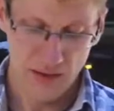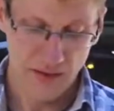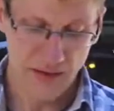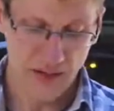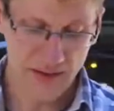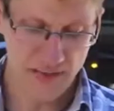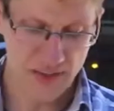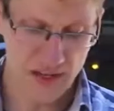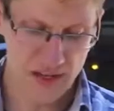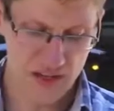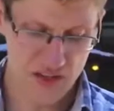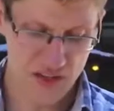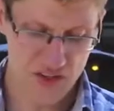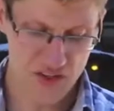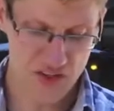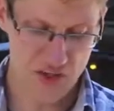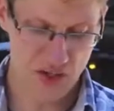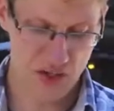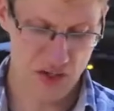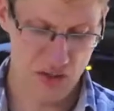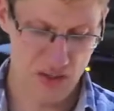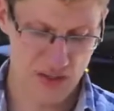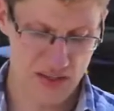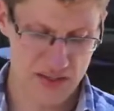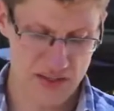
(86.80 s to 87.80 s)

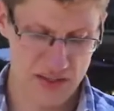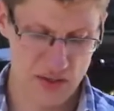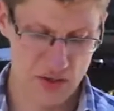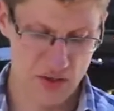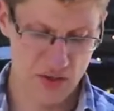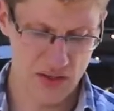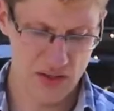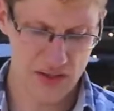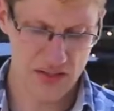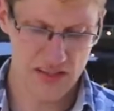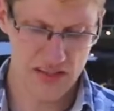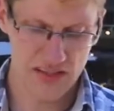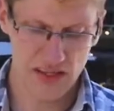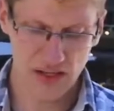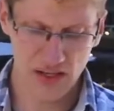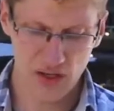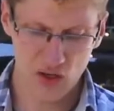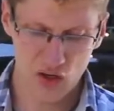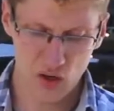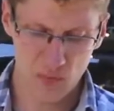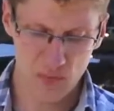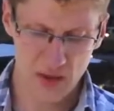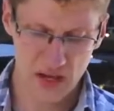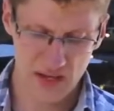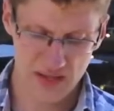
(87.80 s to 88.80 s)
Natarcie od strony
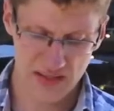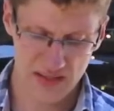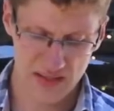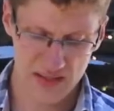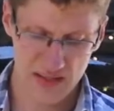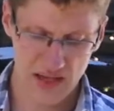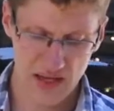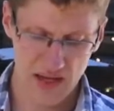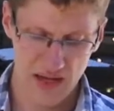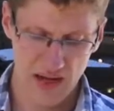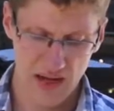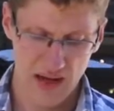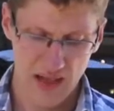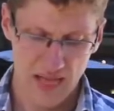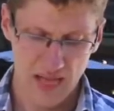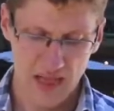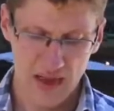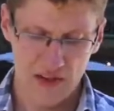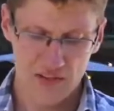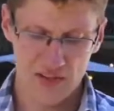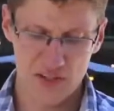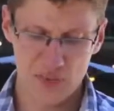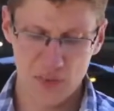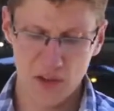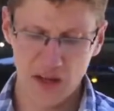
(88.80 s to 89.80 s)
Starego Miasta
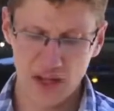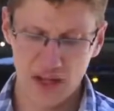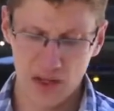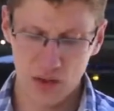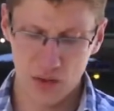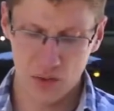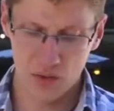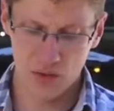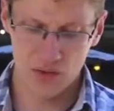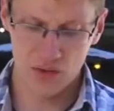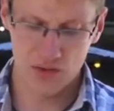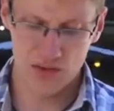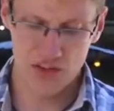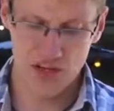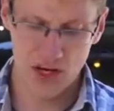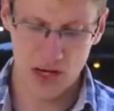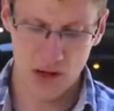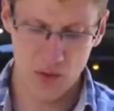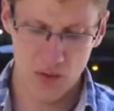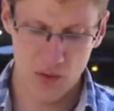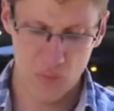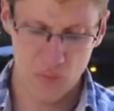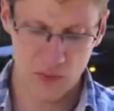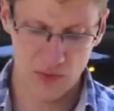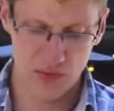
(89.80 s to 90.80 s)
wspierają
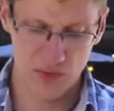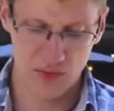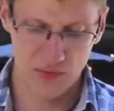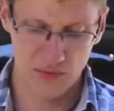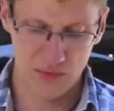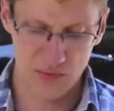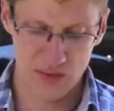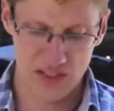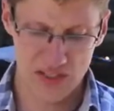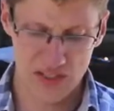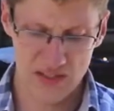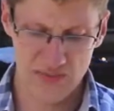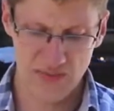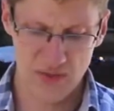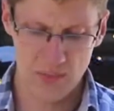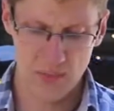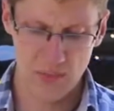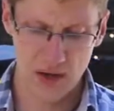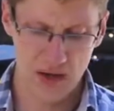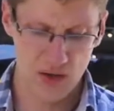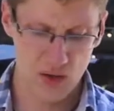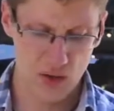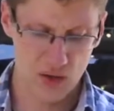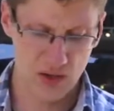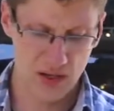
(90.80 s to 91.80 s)
oddziały pod dowództwem
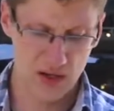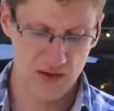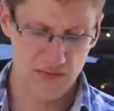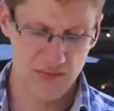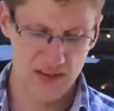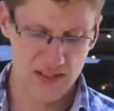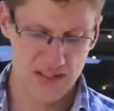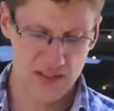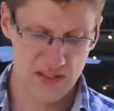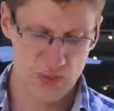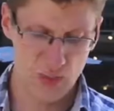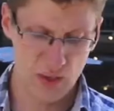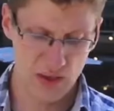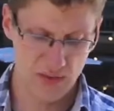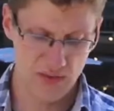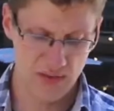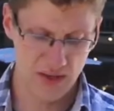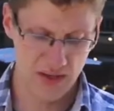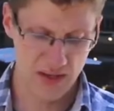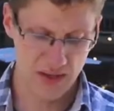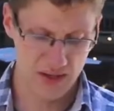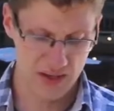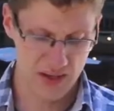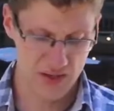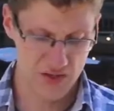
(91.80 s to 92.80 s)
majora Wacława
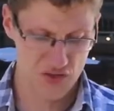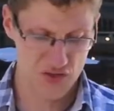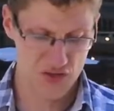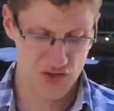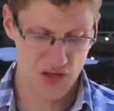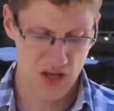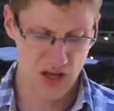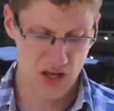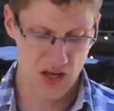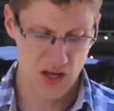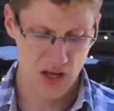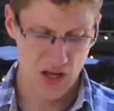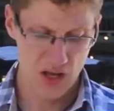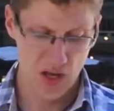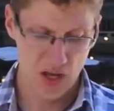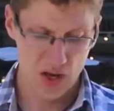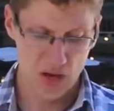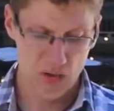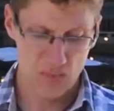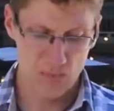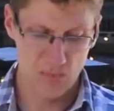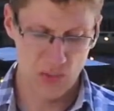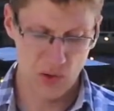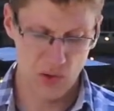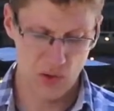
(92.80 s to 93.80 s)
Janaszka
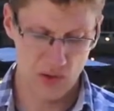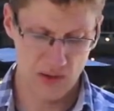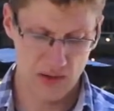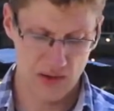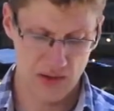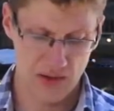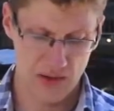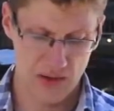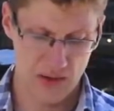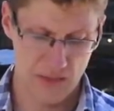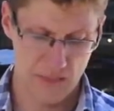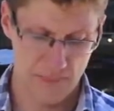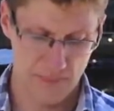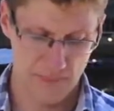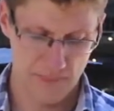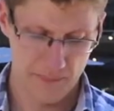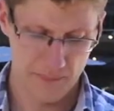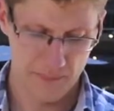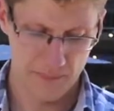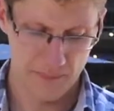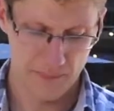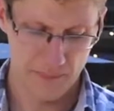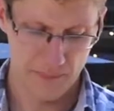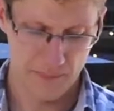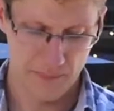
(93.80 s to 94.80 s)
Bolka.
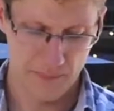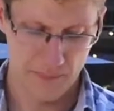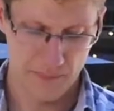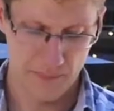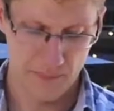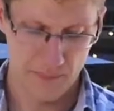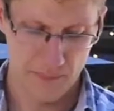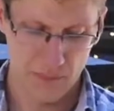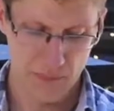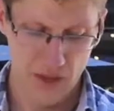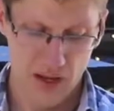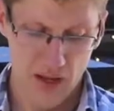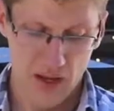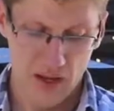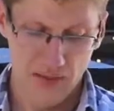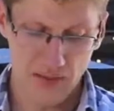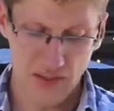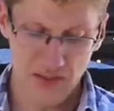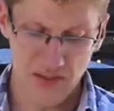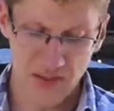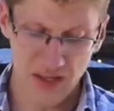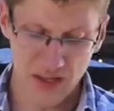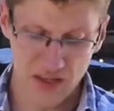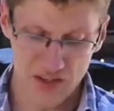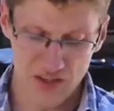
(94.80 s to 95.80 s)

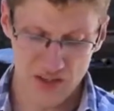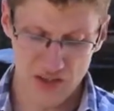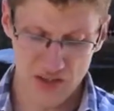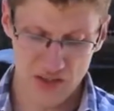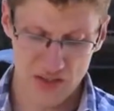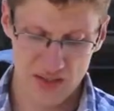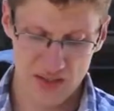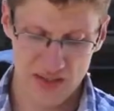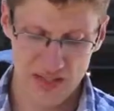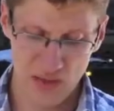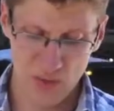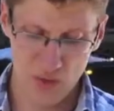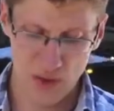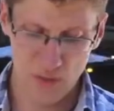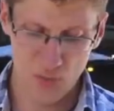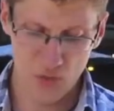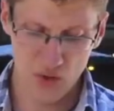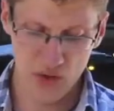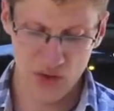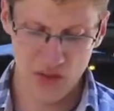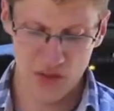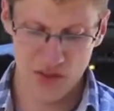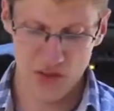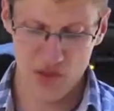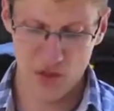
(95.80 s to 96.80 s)
Natarcie
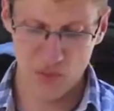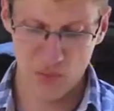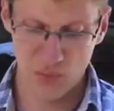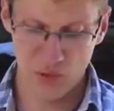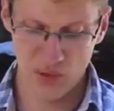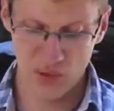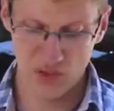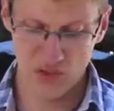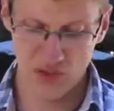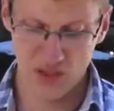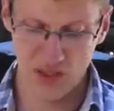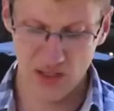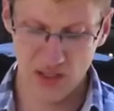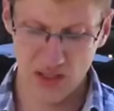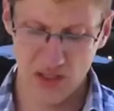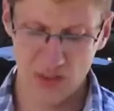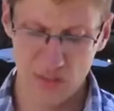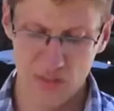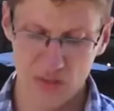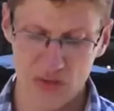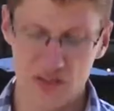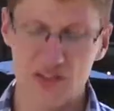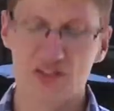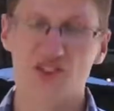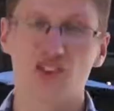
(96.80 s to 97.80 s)
załamuje się pod
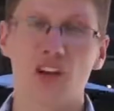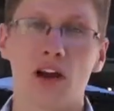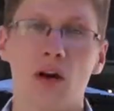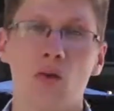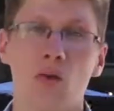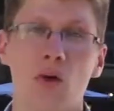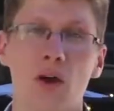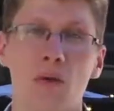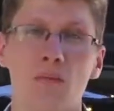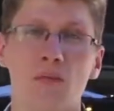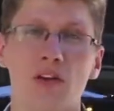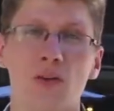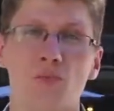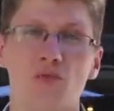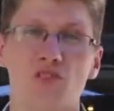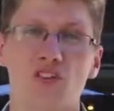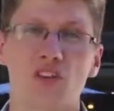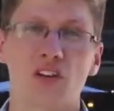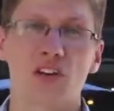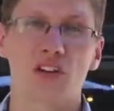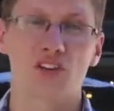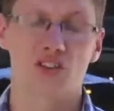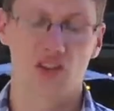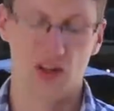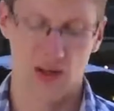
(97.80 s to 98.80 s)
silnym ostrzałem
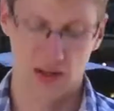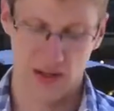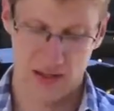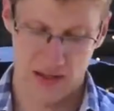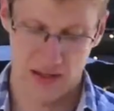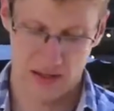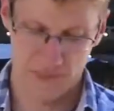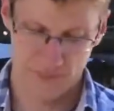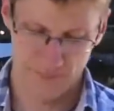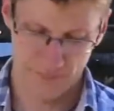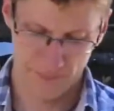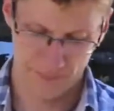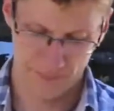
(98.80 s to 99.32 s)
nieprzyjaciela.